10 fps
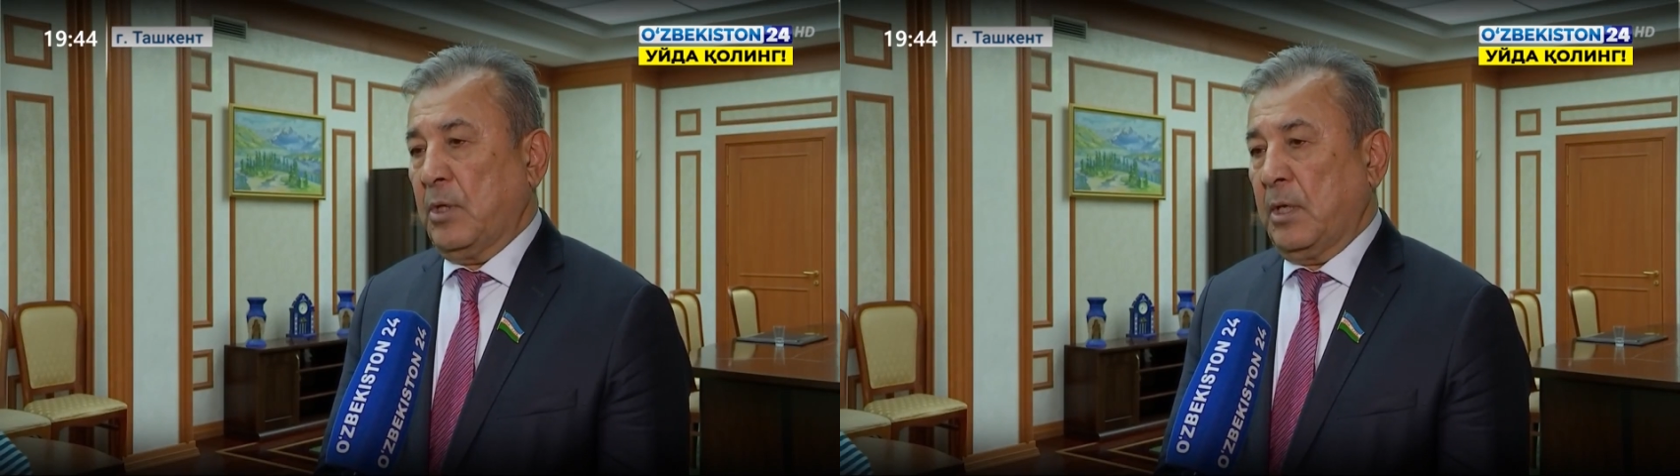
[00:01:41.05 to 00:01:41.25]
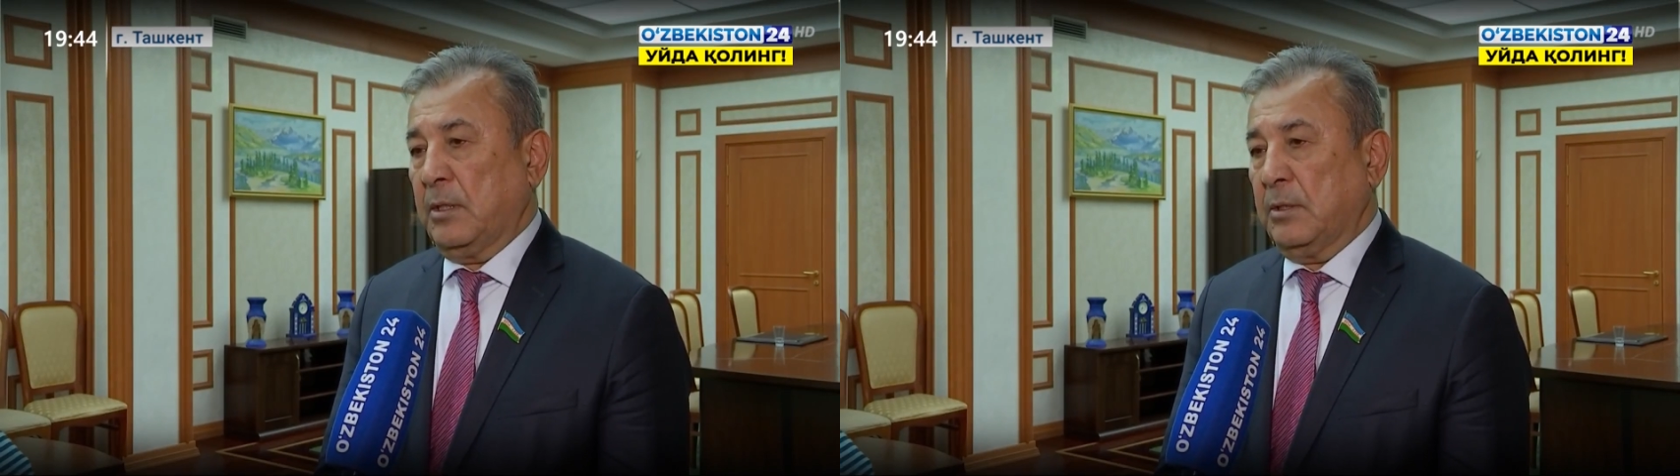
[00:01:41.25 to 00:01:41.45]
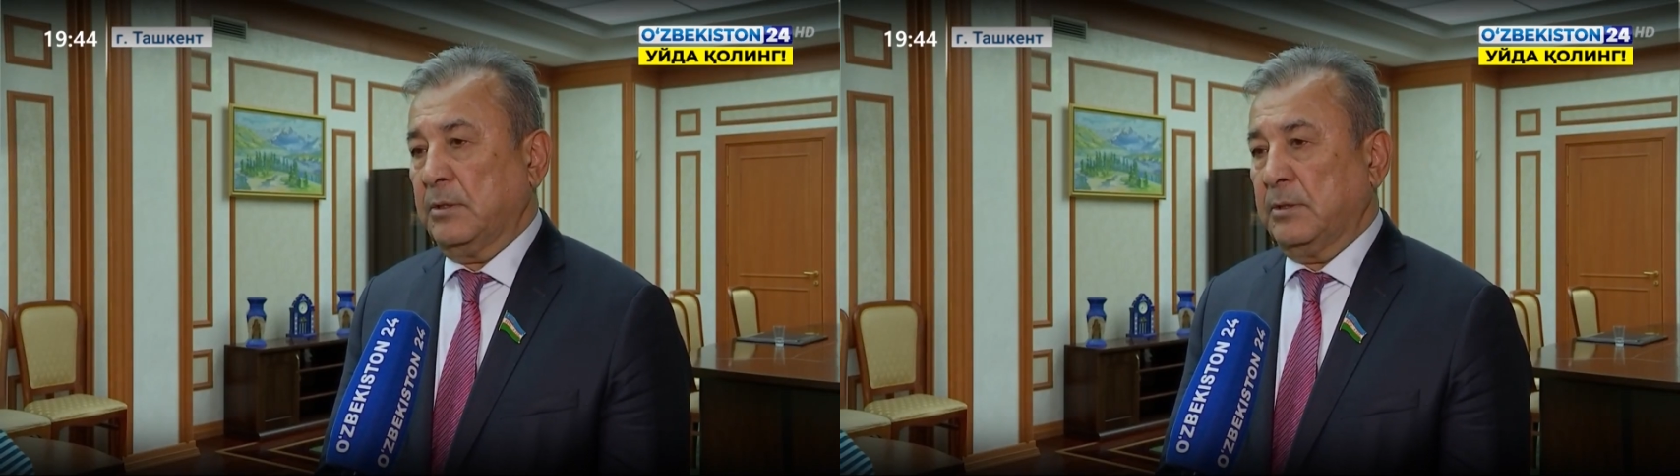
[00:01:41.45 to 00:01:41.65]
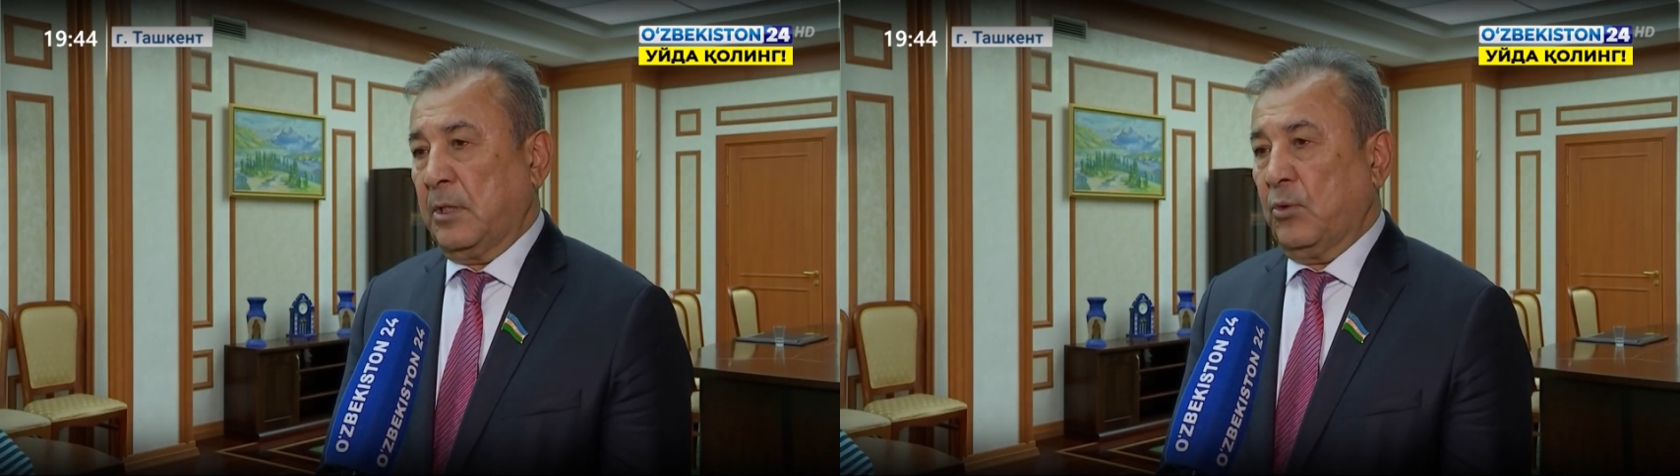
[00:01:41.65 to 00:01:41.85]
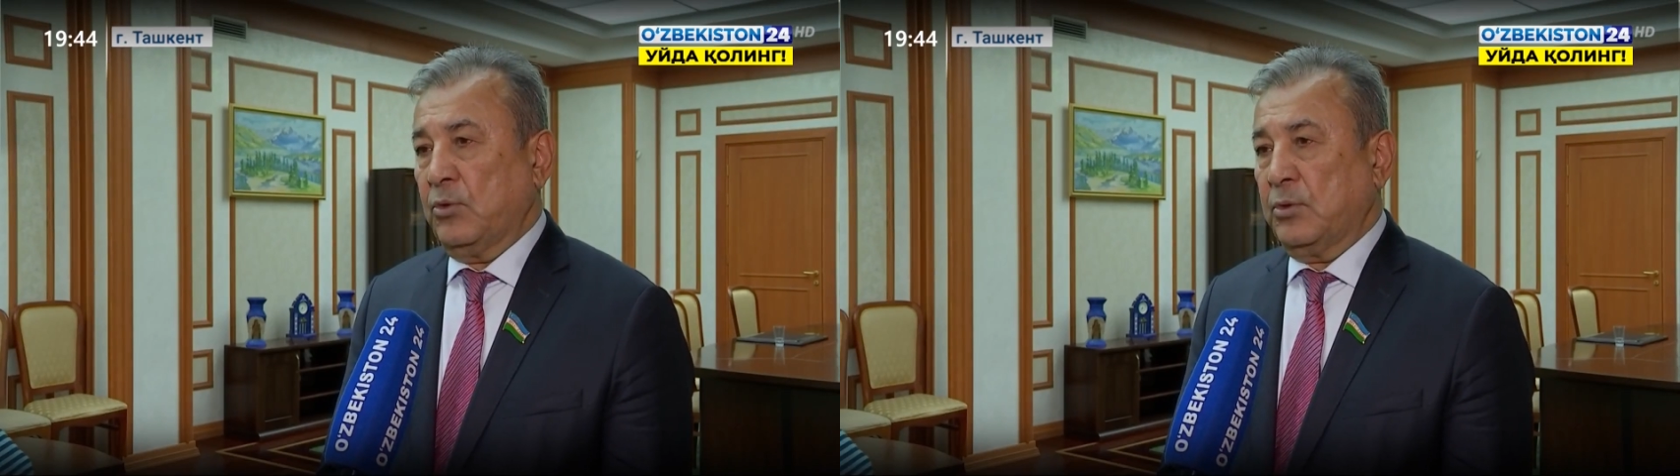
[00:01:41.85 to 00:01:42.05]
как
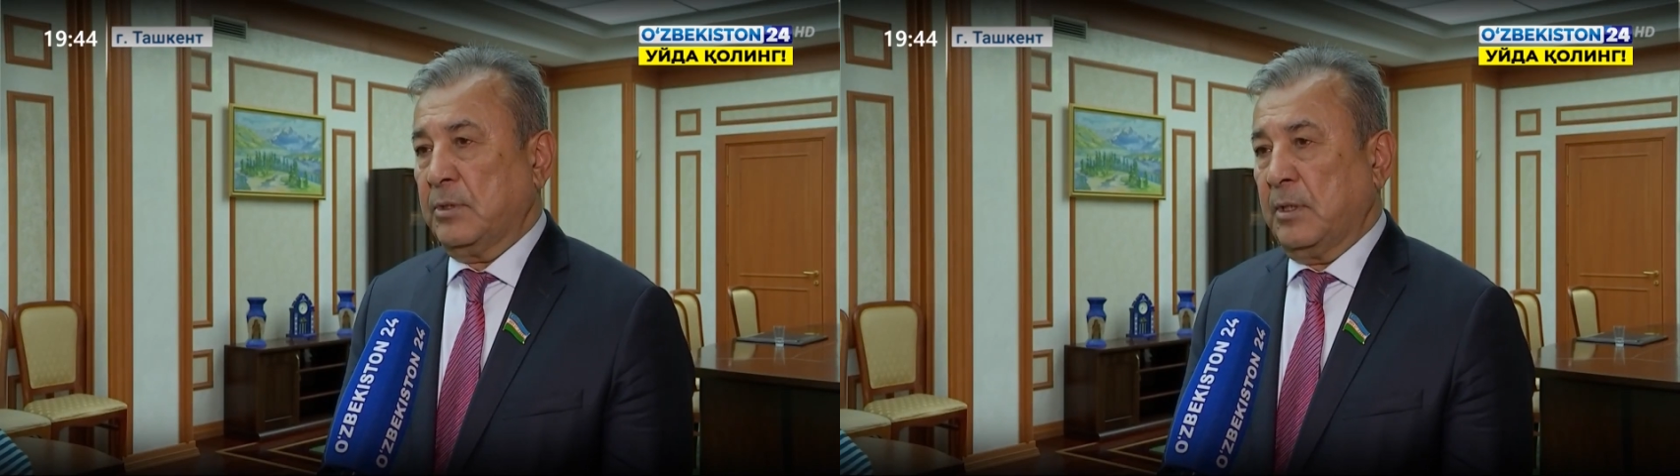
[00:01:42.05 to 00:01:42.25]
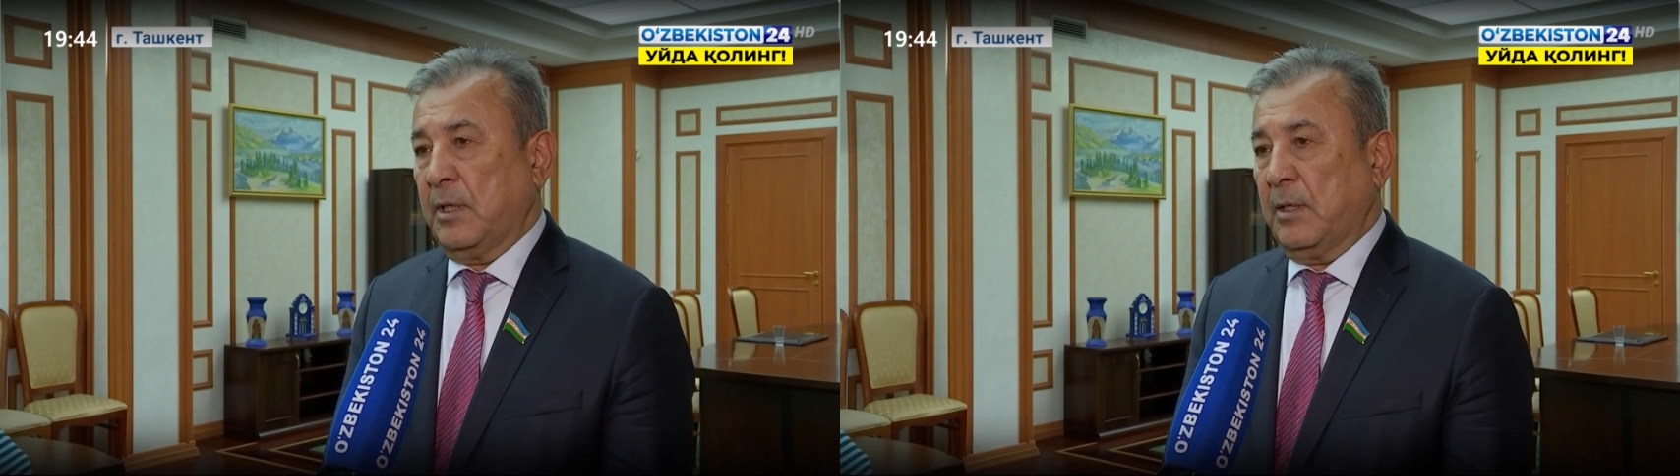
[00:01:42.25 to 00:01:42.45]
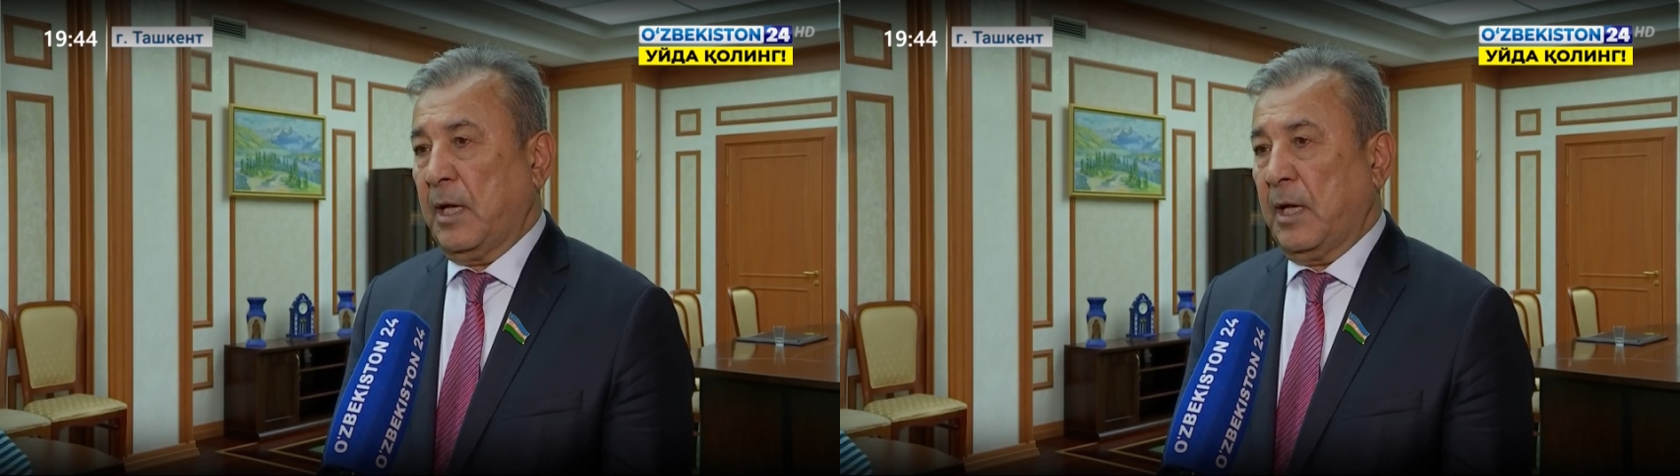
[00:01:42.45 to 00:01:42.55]
закончатся